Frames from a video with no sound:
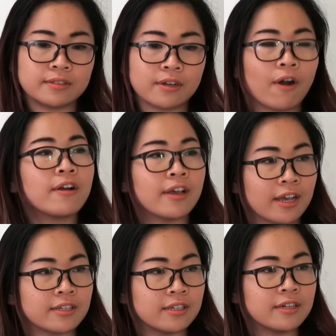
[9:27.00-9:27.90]
khó
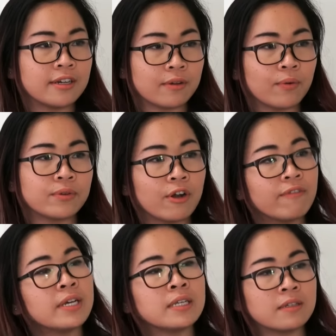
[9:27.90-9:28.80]
khăn nhất đối
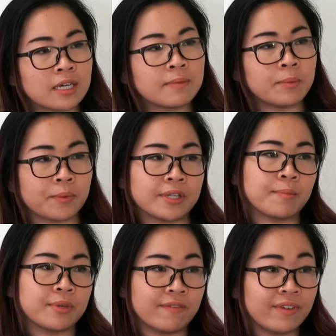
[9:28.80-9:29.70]
với tư cách một người
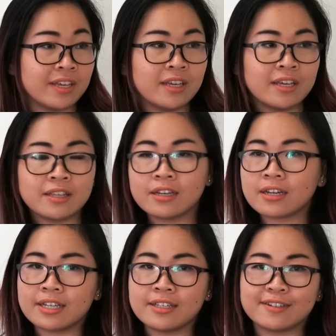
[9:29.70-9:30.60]
thông dịch viên nhất
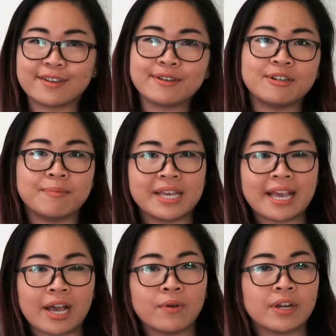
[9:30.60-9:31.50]
là những cái người bị
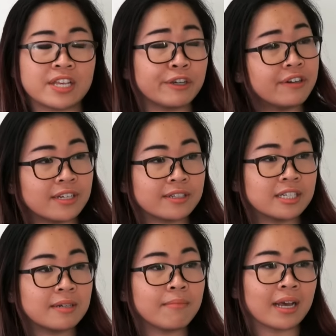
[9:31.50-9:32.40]
cáo hoặc là những người nhân
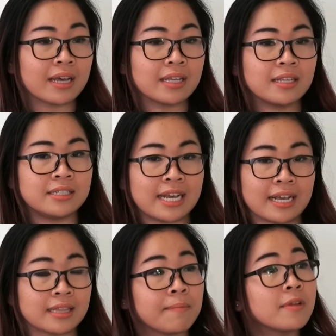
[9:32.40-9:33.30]
chứng mà cái tình
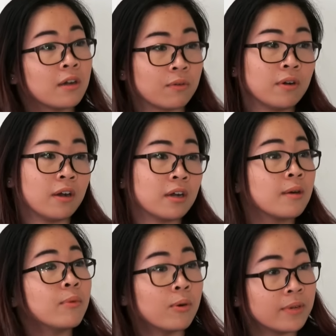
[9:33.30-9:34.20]
trạng tâm thần của họ
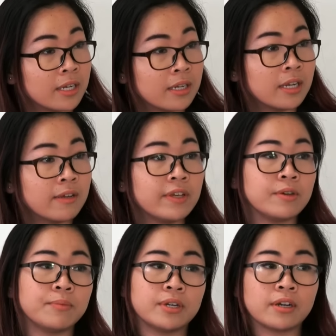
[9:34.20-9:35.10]
không ổn định ví
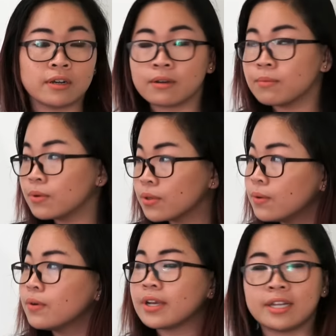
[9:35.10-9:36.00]
dụ bữa đó họ không uống
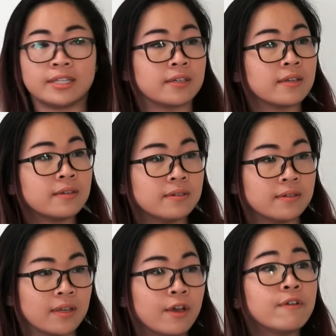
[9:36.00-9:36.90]
thuốc hay là những cái
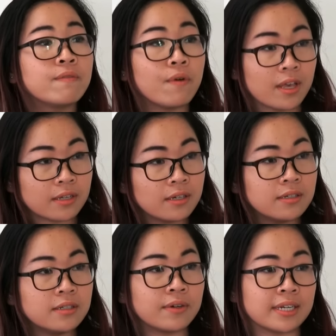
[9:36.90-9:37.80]
người vô gia
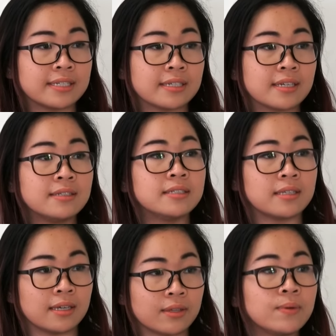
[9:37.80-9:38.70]
cư hoặc là những cái người
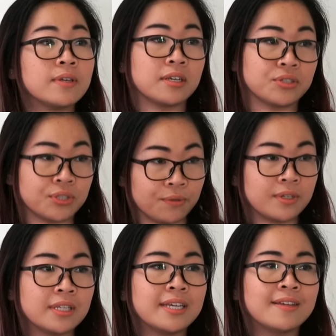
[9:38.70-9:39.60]
nghiện thuốc nghiện rượu
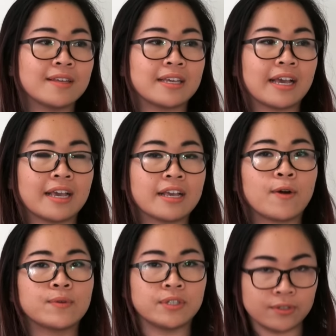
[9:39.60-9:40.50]
đó thì cái
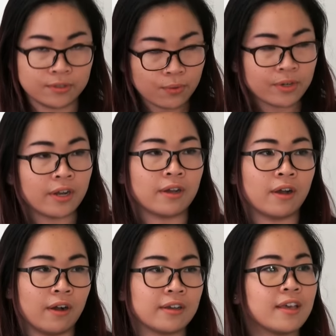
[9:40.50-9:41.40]
câu chữ của
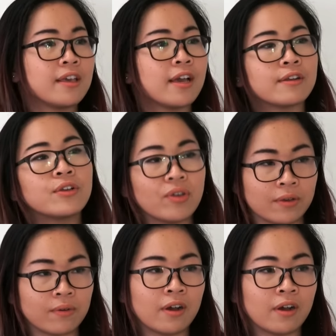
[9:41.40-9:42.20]
họ cái cách nói chuyện của